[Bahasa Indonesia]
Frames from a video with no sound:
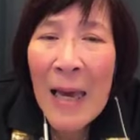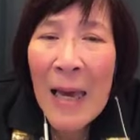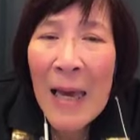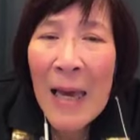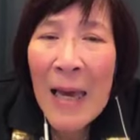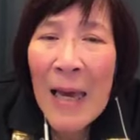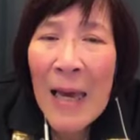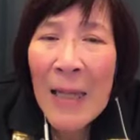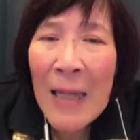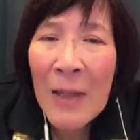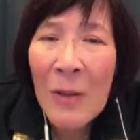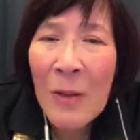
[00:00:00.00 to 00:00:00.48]

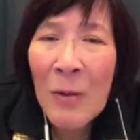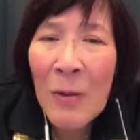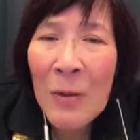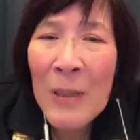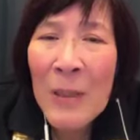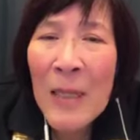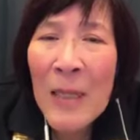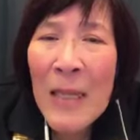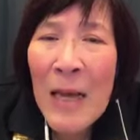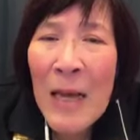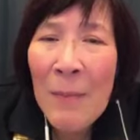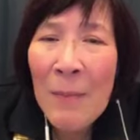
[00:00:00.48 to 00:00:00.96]
Itu
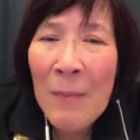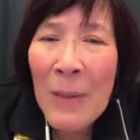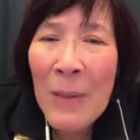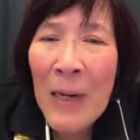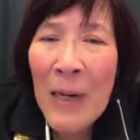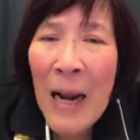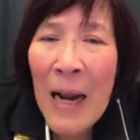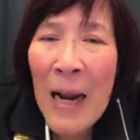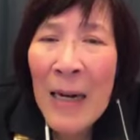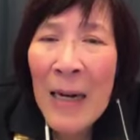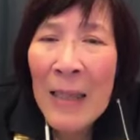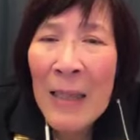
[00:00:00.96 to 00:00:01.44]
tidak
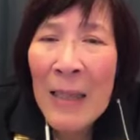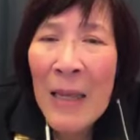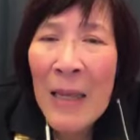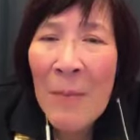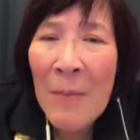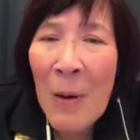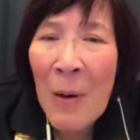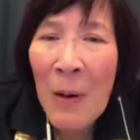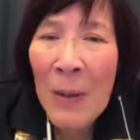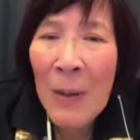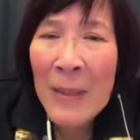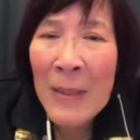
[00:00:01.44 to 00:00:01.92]
berarti
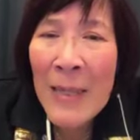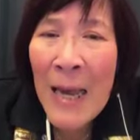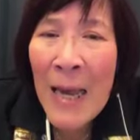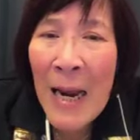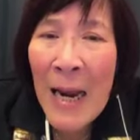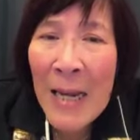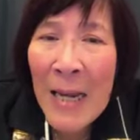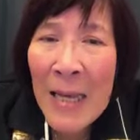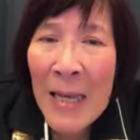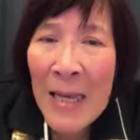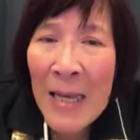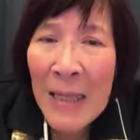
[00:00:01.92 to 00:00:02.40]
bahwa
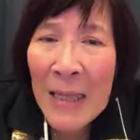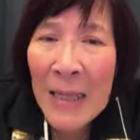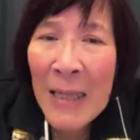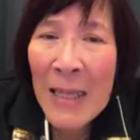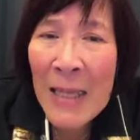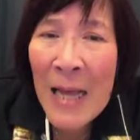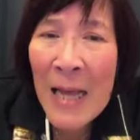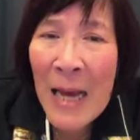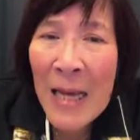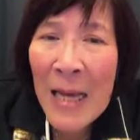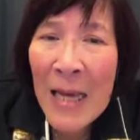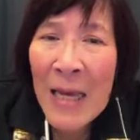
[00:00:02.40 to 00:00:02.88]
Jelly
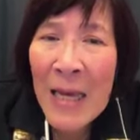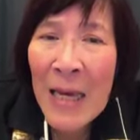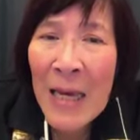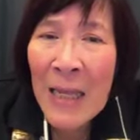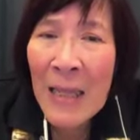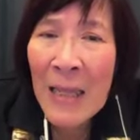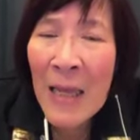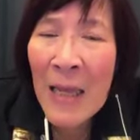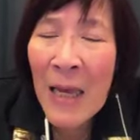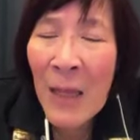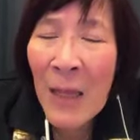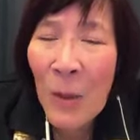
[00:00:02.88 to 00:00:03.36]
tidak
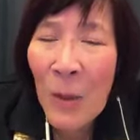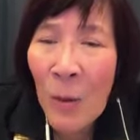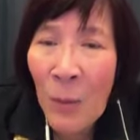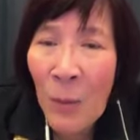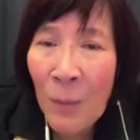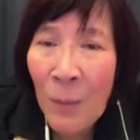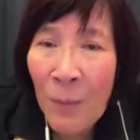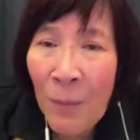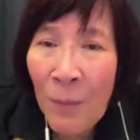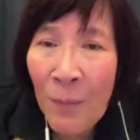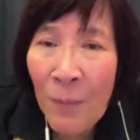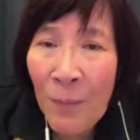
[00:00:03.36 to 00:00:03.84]
ingin hidup.
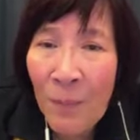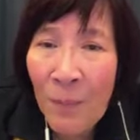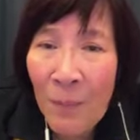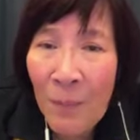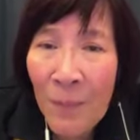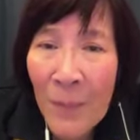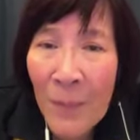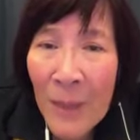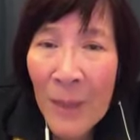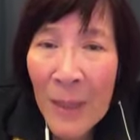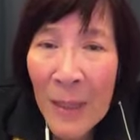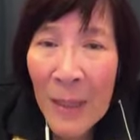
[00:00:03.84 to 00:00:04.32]

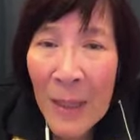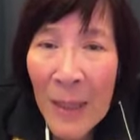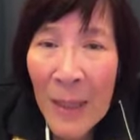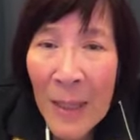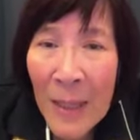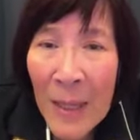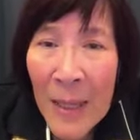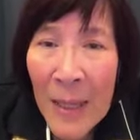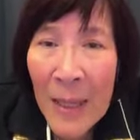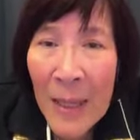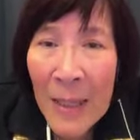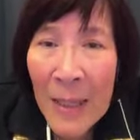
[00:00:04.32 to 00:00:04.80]

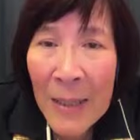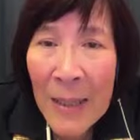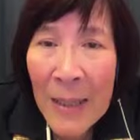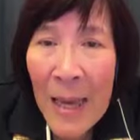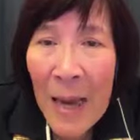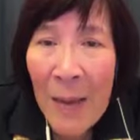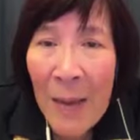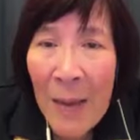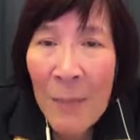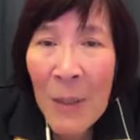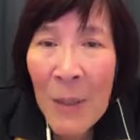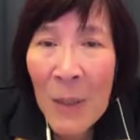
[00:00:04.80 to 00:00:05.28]

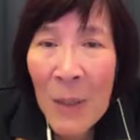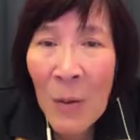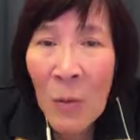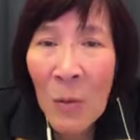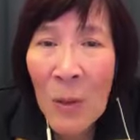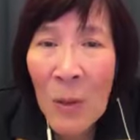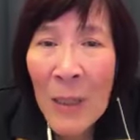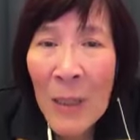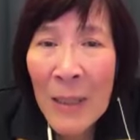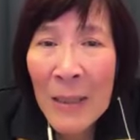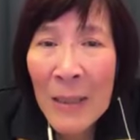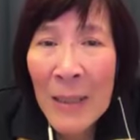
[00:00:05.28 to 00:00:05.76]
Dia
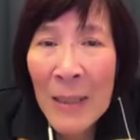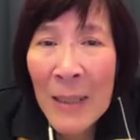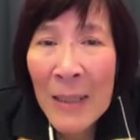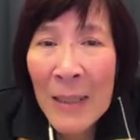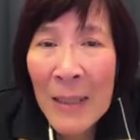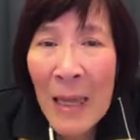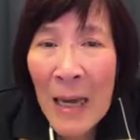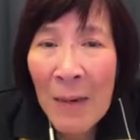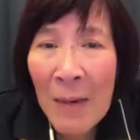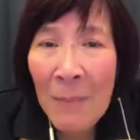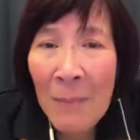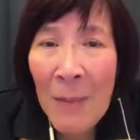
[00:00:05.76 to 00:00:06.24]
menulis
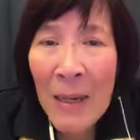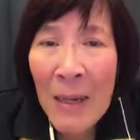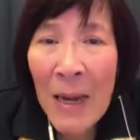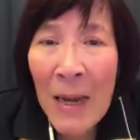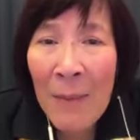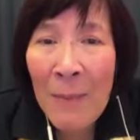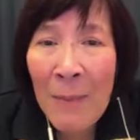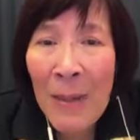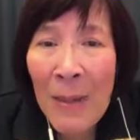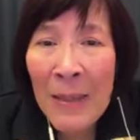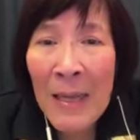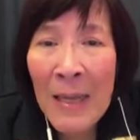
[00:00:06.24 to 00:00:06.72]
tentang
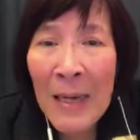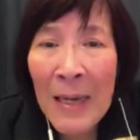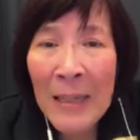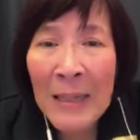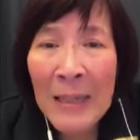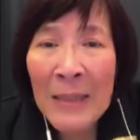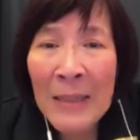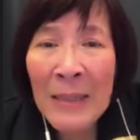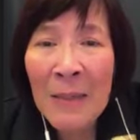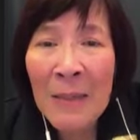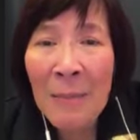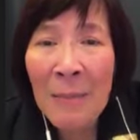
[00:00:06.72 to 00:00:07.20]
bagaimana
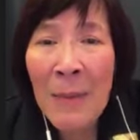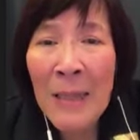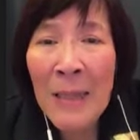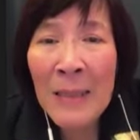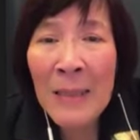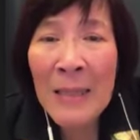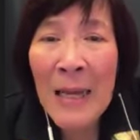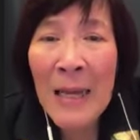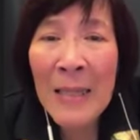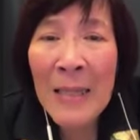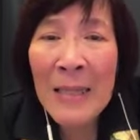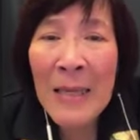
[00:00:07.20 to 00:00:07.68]

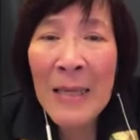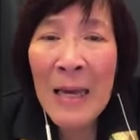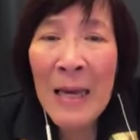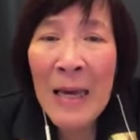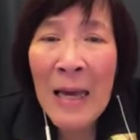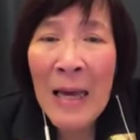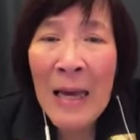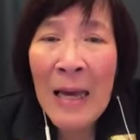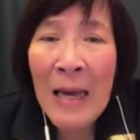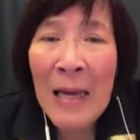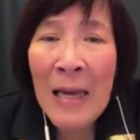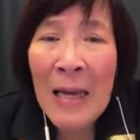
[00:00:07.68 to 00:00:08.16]

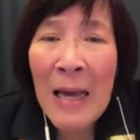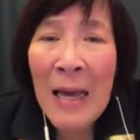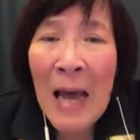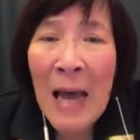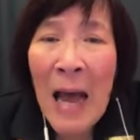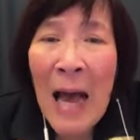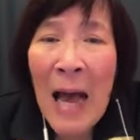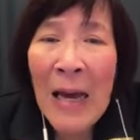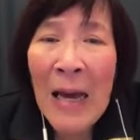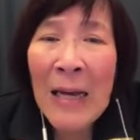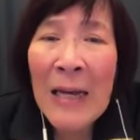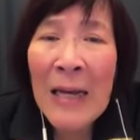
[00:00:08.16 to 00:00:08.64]
kecemasannya
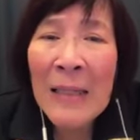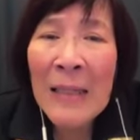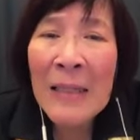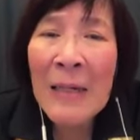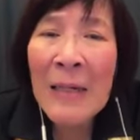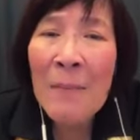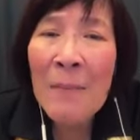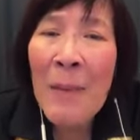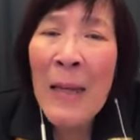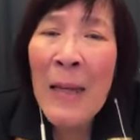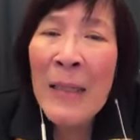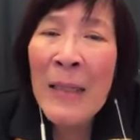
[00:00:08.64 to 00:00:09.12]
akan
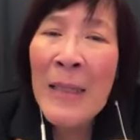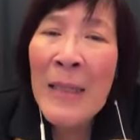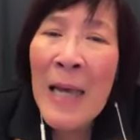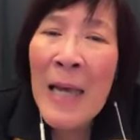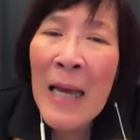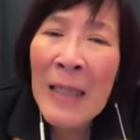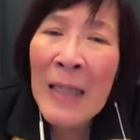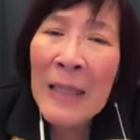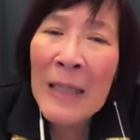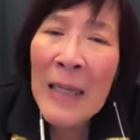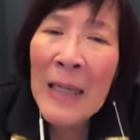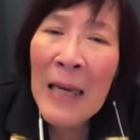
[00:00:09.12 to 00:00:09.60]

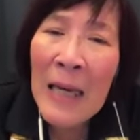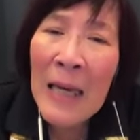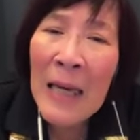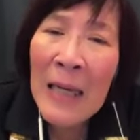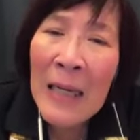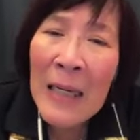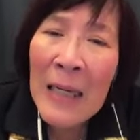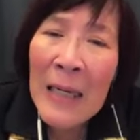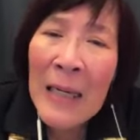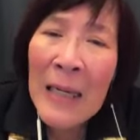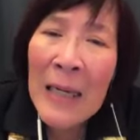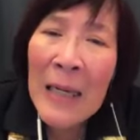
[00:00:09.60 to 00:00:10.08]
kematiannya
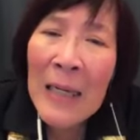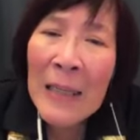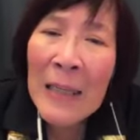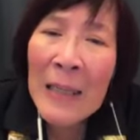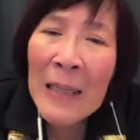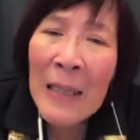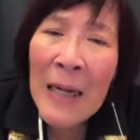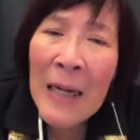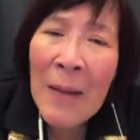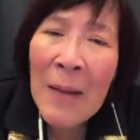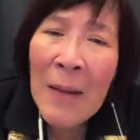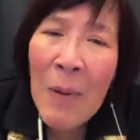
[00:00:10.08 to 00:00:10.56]

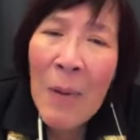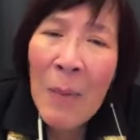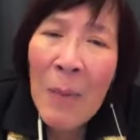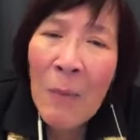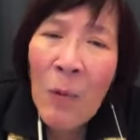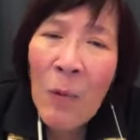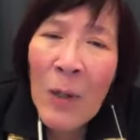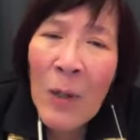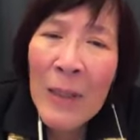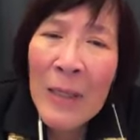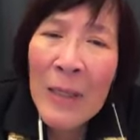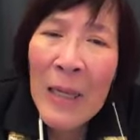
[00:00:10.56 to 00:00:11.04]
sering
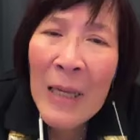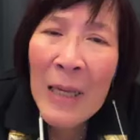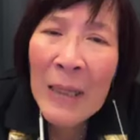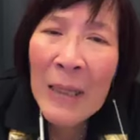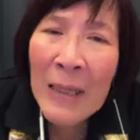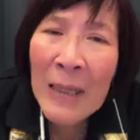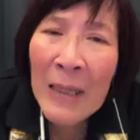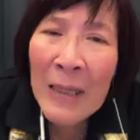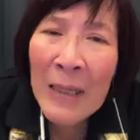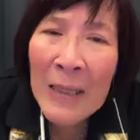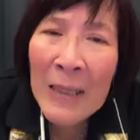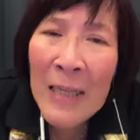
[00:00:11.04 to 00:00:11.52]
membuatnya
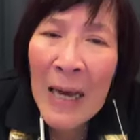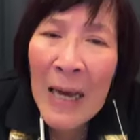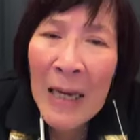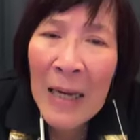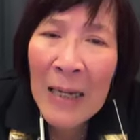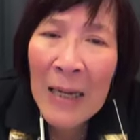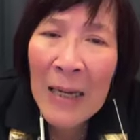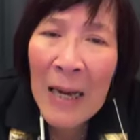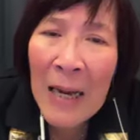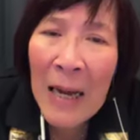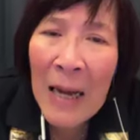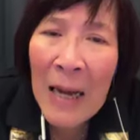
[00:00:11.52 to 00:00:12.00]

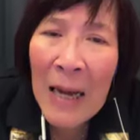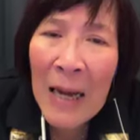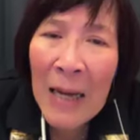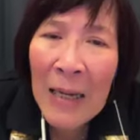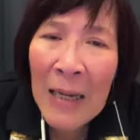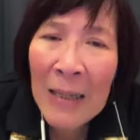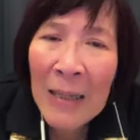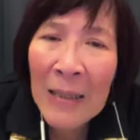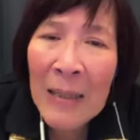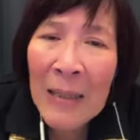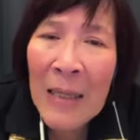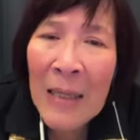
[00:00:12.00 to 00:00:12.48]
terjaga
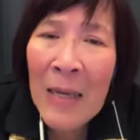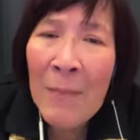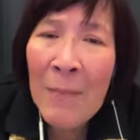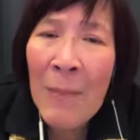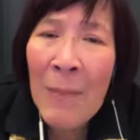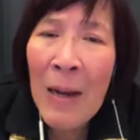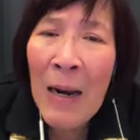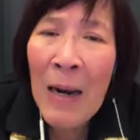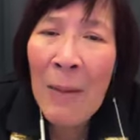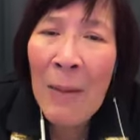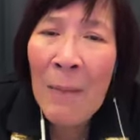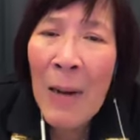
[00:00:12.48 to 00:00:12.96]
di
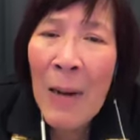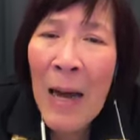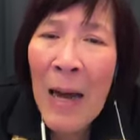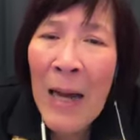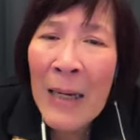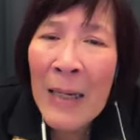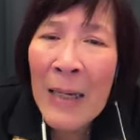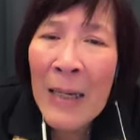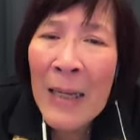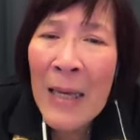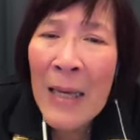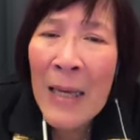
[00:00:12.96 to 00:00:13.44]
malam
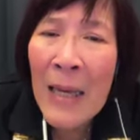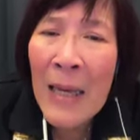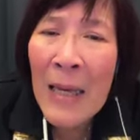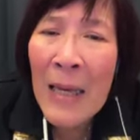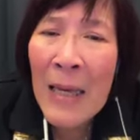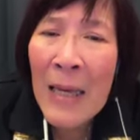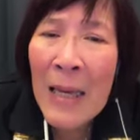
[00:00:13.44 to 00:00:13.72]
hari